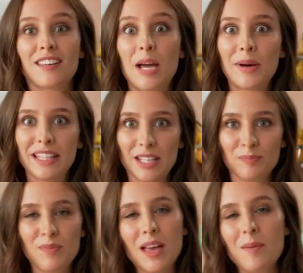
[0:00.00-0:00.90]
y a batir.
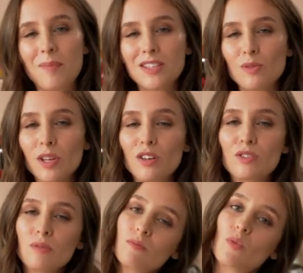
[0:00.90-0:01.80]
Más o
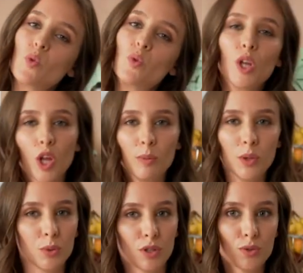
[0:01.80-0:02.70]
menos 1 o 2
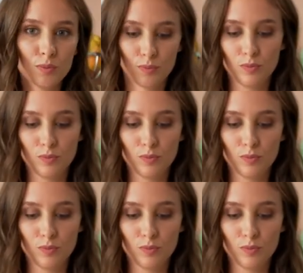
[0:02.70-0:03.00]
minutos.